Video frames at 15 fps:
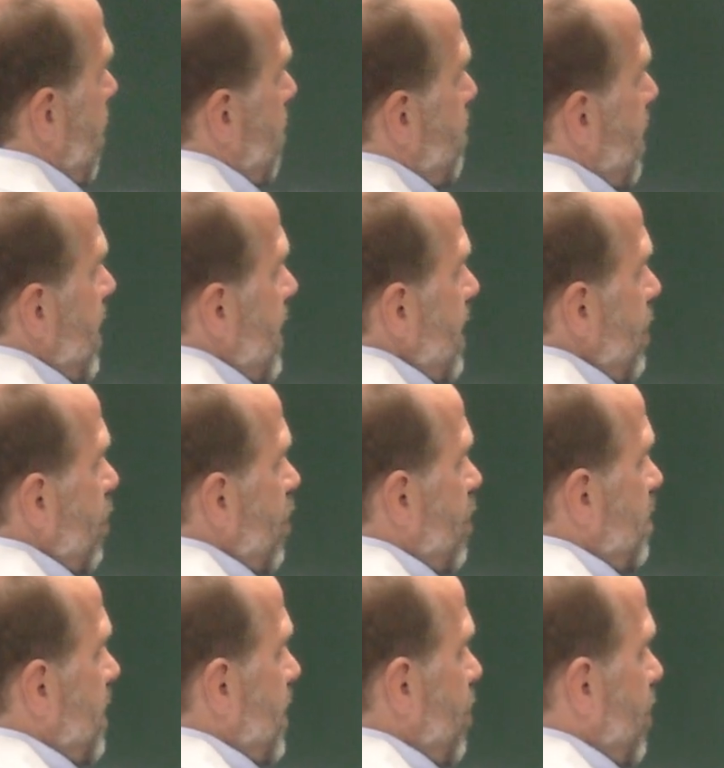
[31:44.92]

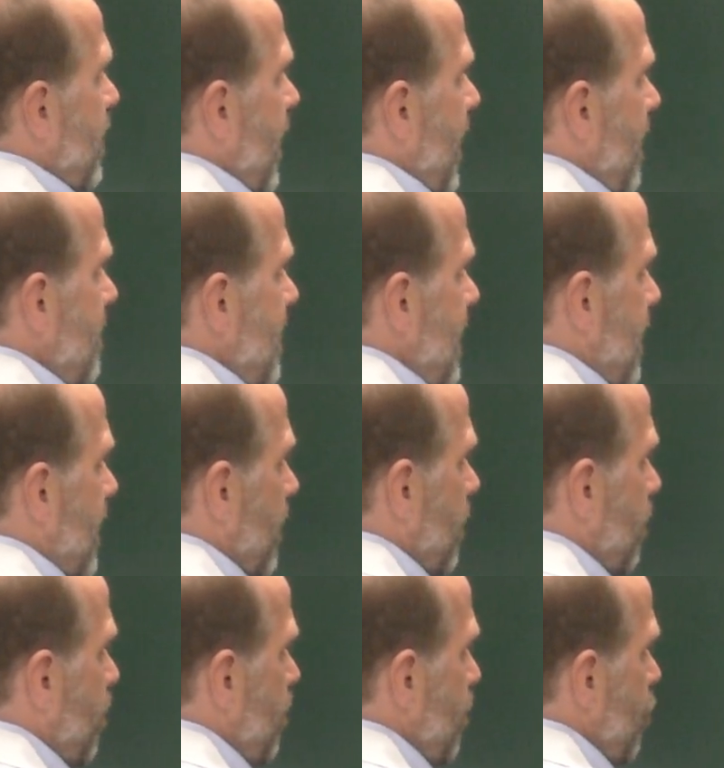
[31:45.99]
paléospinotalamique
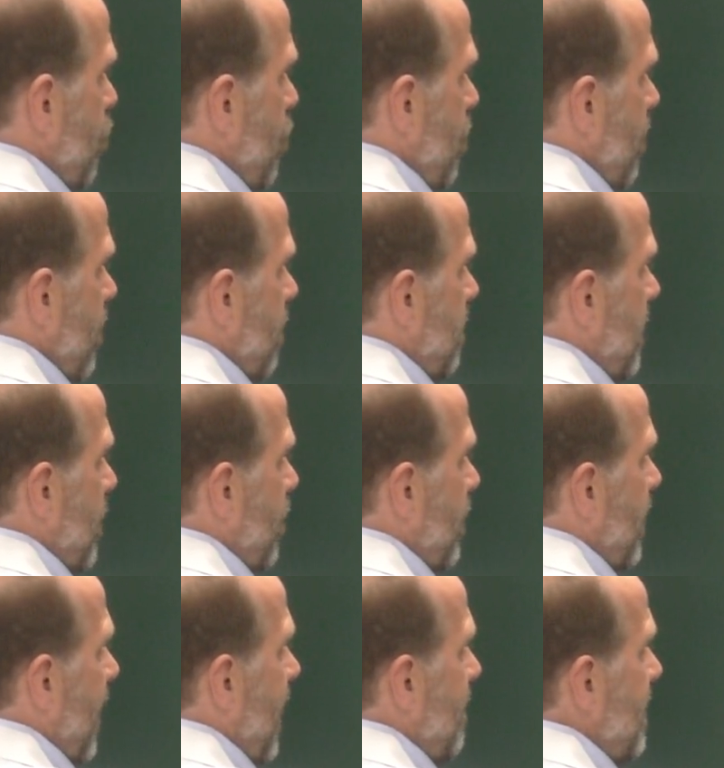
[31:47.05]
ou
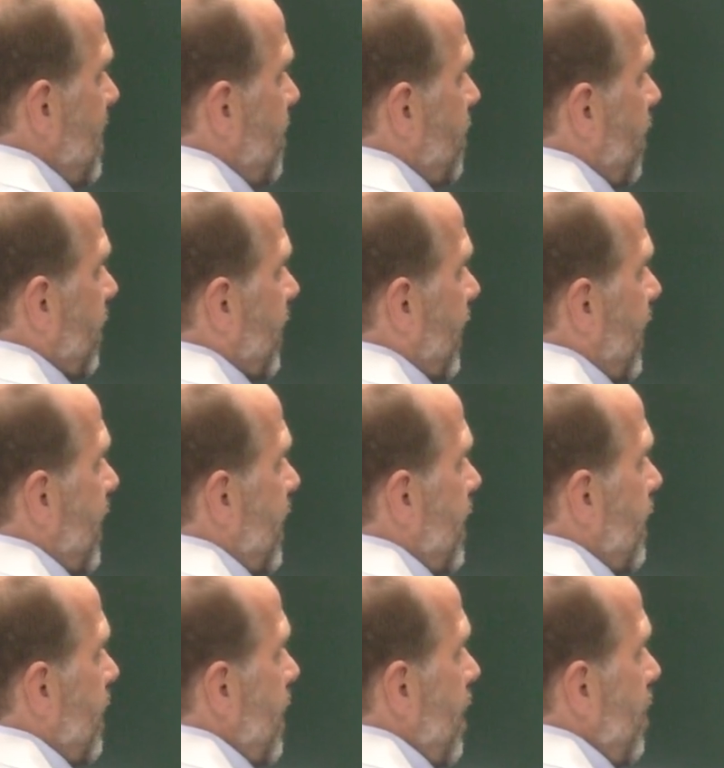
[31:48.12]
spinothalamique ventrale